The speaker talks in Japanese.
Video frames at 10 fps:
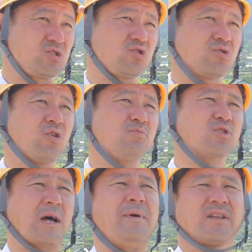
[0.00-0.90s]
従業員
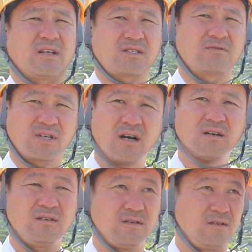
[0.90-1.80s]
もダメになっちゃう
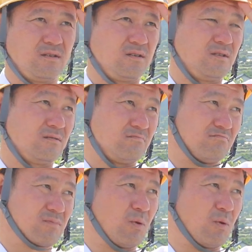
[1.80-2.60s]
じゃん、